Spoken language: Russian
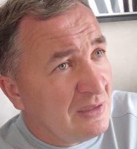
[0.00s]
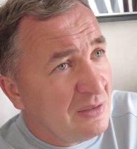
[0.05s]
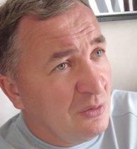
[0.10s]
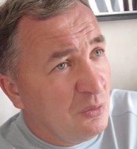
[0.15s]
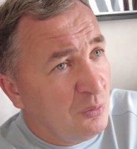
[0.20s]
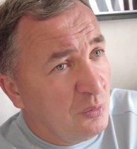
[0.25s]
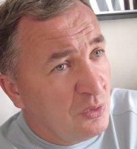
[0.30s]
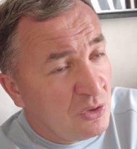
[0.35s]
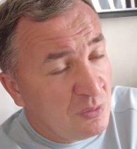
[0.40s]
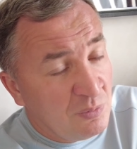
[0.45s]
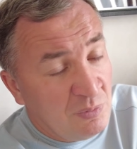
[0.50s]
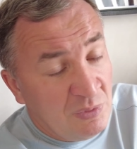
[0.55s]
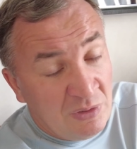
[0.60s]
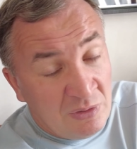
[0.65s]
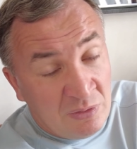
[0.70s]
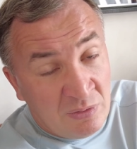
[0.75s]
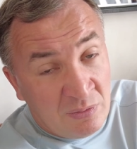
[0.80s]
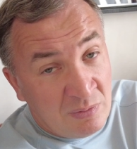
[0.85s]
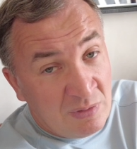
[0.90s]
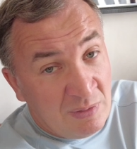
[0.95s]
где думаешь,
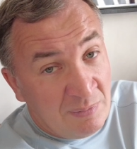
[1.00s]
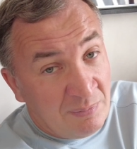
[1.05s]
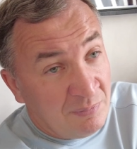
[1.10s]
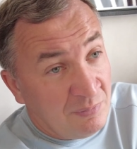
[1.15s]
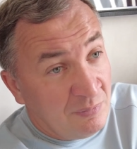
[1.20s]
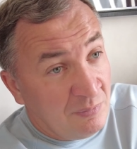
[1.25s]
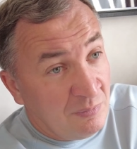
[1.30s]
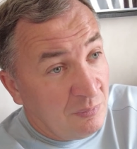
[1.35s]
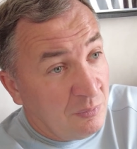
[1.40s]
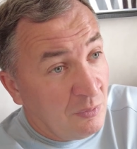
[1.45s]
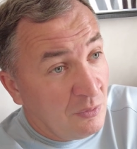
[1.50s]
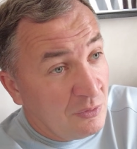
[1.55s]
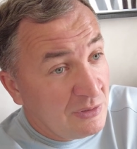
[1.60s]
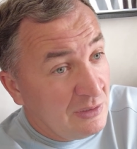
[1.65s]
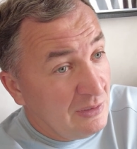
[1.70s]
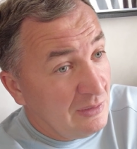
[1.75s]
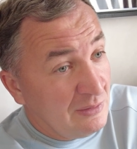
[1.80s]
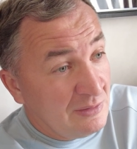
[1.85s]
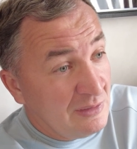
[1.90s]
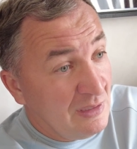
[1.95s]
блин, там
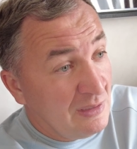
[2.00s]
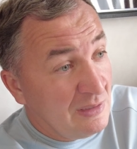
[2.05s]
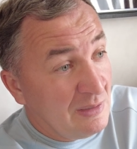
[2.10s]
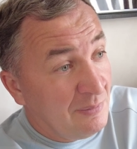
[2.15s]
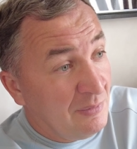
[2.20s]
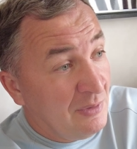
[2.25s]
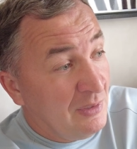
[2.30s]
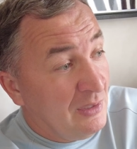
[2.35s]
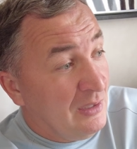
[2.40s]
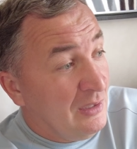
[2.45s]
просто не знаю, там,